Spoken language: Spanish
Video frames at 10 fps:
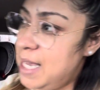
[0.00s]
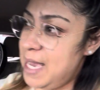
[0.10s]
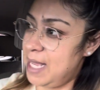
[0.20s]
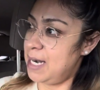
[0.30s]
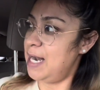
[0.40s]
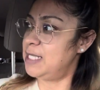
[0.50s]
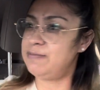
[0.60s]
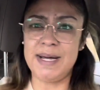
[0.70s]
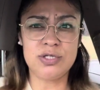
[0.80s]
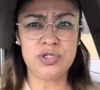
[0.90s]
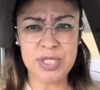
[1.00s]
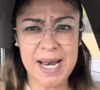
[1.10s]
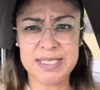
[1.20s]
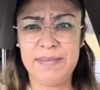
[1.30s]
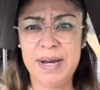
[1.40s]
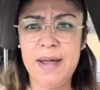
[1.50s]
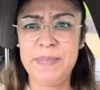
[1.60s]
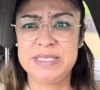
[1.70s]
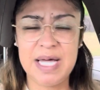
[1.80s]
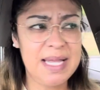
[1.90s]
en el Smart de la semana
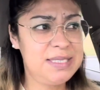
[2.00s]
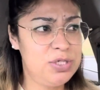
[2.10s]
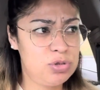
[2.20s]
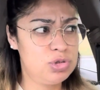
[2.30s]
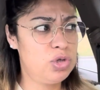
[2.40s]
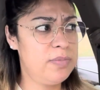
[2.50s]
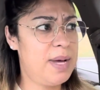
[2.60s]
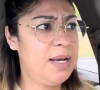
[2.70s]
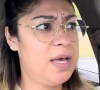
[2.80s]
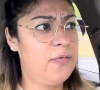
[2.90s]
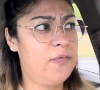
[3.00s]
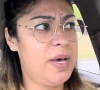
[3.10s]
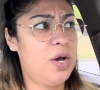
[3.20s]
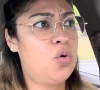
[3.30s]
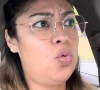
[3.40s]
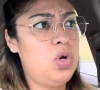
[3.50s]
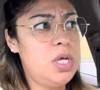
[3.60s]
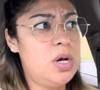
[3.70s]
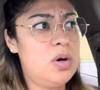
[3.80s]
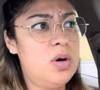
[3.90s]
pasada, si no estoy mal, que fue
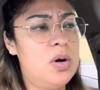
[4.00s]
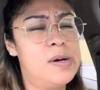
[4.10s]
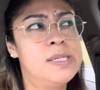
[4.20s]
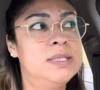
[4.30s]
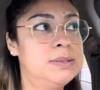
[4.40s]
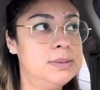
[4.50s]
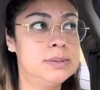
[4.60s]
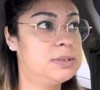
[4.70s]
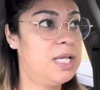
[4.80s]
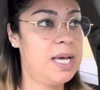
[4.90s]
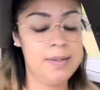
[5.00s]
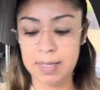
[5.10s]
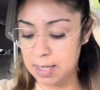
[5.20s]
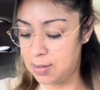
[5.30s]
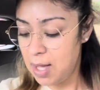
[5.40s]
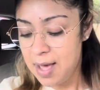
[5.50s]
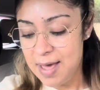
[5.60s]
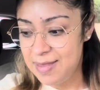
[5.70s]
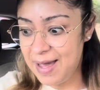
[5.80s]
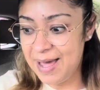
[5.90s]
julio... Hmm, déjenme,
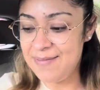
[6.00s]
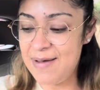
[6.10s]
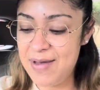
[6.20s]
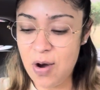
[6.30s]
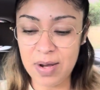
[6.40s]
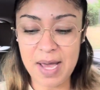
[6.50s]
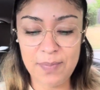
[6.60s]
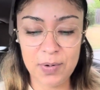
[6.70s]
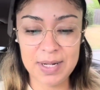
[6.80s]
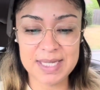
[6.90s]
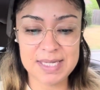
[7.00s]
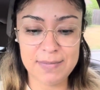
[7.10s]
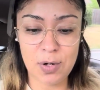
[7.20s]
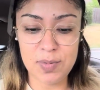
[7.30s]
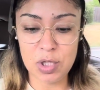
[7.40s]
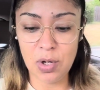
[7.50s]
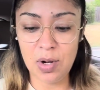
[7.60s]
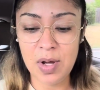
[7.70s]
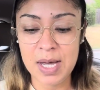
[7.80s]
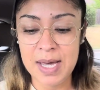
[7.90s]
déjenme ver, ¿ok? Porque se me
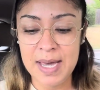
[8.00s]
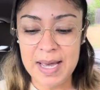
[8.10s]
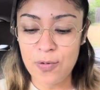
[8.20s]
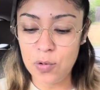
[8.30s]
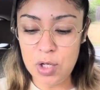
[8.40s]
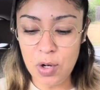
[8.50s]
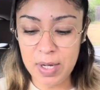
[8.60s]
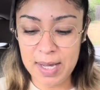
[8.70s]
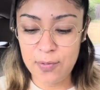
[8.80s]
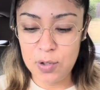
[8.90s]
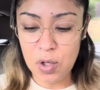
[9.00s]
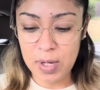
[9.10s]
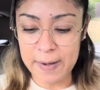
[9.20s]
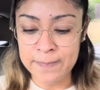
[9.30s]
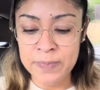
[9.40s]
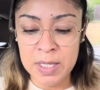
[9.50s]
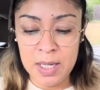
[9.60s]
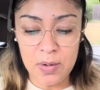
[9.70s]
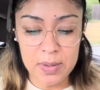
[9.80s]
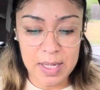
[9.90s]
olvidó julio que, julio que.
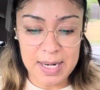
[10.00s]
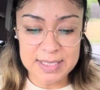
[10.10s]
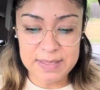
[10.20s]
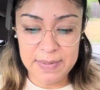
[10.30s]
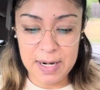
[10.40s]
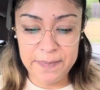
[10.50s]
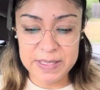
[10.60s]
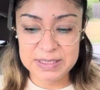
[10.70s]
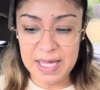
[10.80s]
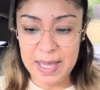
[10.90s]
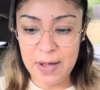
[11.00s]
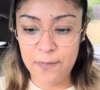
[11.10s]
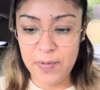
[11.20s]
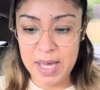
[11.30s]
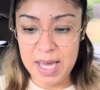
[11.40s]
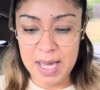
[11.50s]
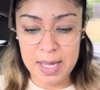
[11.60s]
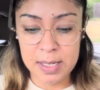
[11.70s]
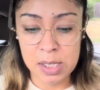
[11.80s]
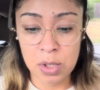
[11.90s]
Ok, la semana pasada fue
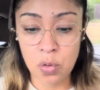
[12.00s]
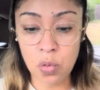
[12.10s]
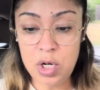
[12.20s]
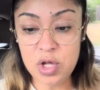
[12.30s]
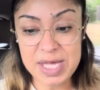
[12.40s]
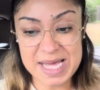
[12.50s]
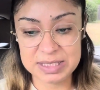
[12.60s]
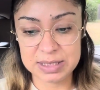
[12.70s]
julio 10